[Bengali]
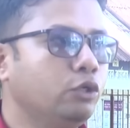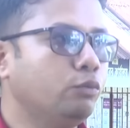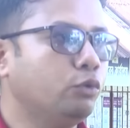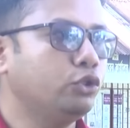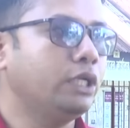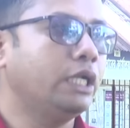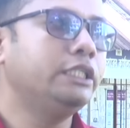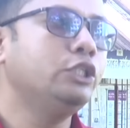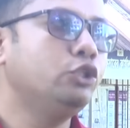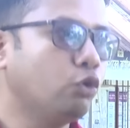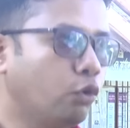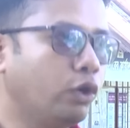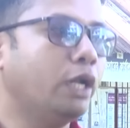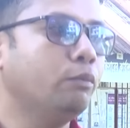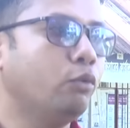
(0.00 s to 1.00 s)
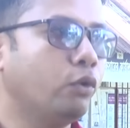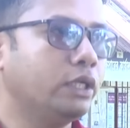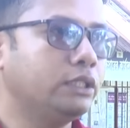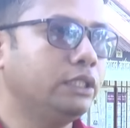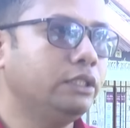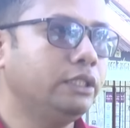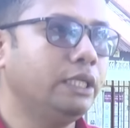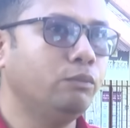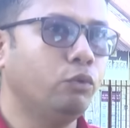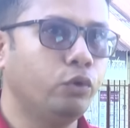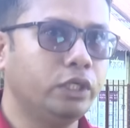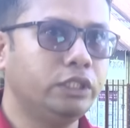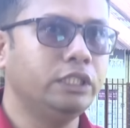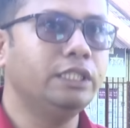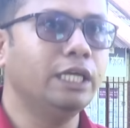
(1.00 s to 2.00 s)
উপজেলা শিশু কল্যাণ বোর্ড আছে সেই
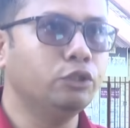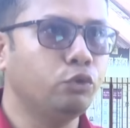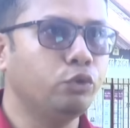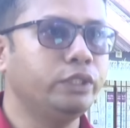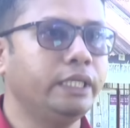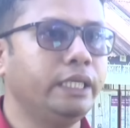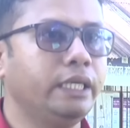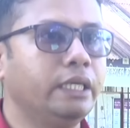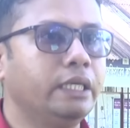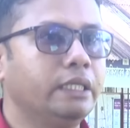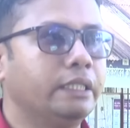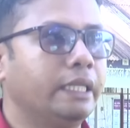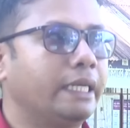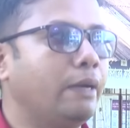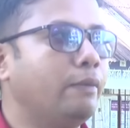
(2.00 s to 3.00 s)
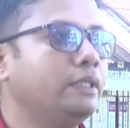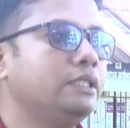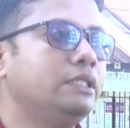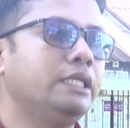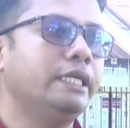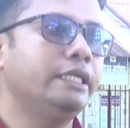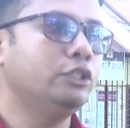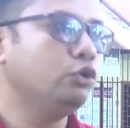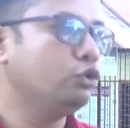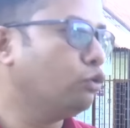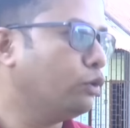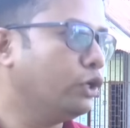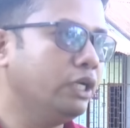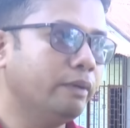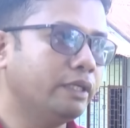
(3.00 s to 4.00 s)
বোর্ডের সিদ্ধান্ত অনুযায়ী তাকে আমাদের সিলেটে
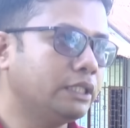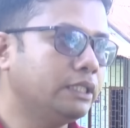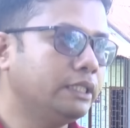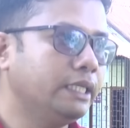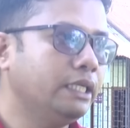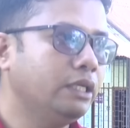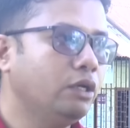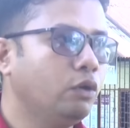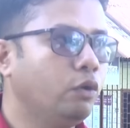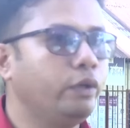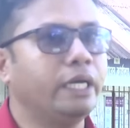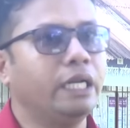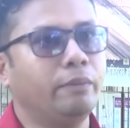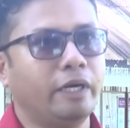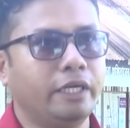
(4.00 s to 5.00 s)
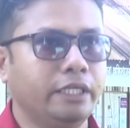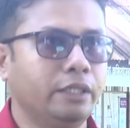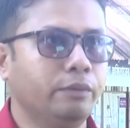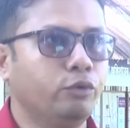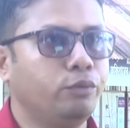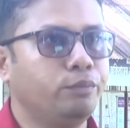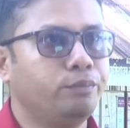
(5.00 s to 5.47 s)
ছোটোমণি নিবাস আছে ওইখানে পাঠিয়ে দেব